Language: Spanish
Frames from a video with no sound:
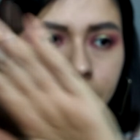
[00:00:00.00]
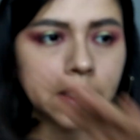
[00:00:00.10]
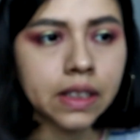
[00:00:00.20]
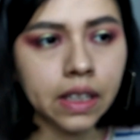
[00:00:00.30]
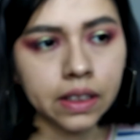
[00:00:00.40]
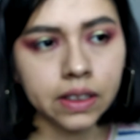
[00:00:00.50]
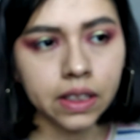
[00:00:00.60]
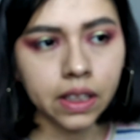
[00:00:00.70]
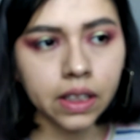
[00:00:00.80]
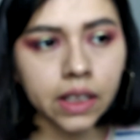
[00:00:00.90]
unas estrellitas
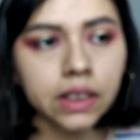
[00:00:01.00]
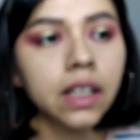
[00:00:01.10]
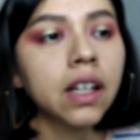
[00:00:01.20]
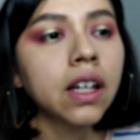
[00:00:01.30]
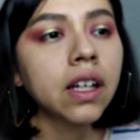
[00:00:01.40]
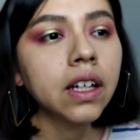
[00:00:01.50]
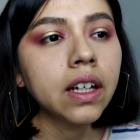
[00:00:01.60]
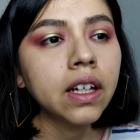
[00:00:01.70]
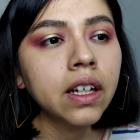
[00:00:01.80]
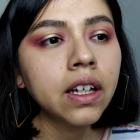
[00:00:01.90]
chiquitas
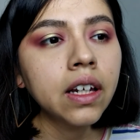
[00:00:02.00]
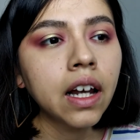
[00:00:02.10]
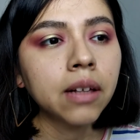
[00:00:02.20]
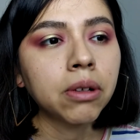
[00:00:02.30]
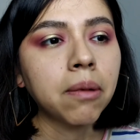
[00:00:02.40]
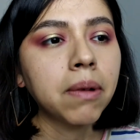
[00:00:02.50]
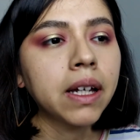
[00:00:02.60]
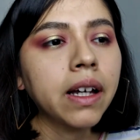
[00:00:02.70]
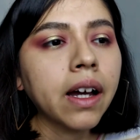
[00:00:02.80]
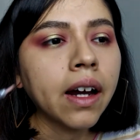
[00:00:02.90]
y las voy a
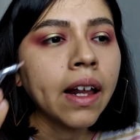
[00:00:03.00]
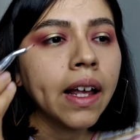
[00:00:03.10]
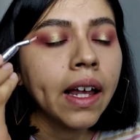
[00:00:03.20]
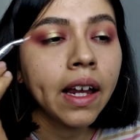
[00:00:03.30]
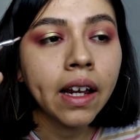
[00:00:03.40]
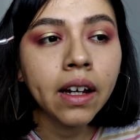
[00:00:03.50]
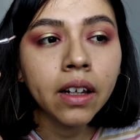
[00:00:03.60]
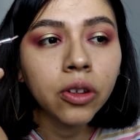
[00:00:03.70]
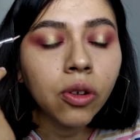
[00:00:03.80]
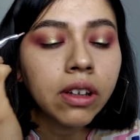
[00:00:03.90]
aplicar
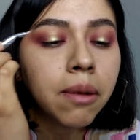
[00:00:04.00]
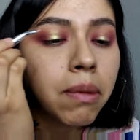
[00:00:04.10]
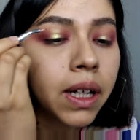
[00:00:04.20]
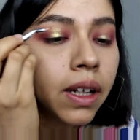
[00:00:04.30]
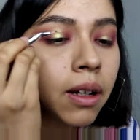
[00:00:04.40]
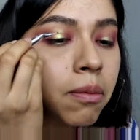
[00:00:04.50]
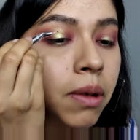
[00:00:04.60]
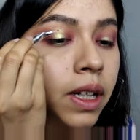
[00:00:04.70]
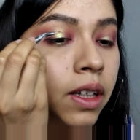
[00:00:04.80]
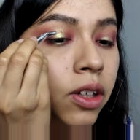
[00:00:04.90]
en donde aplique el
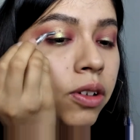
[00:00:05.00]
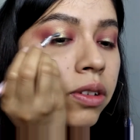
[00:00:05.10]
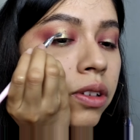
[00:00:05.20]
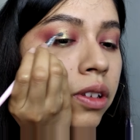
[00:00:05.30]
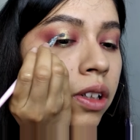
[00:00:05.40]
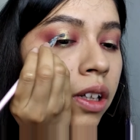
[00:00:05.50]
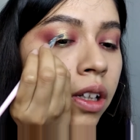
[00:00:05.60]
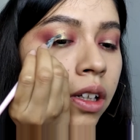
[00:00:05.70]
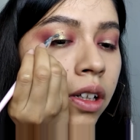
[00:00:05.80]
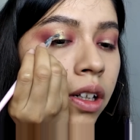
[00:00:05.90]
brillo.
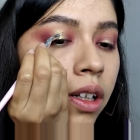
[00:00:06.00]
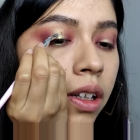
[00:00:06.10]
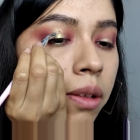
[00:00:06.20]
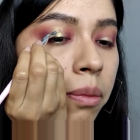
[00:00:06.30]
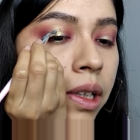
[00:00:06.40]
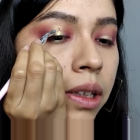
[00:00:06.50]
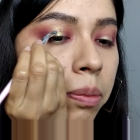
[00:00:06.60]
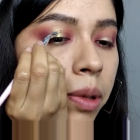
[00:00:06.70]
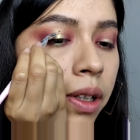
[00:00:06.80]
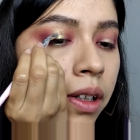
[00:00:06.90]
Nada más
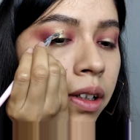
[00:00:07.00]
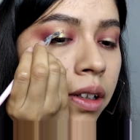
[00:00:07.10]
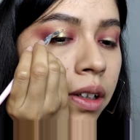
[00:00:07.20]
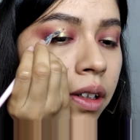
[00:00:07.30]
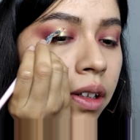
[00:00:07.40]
para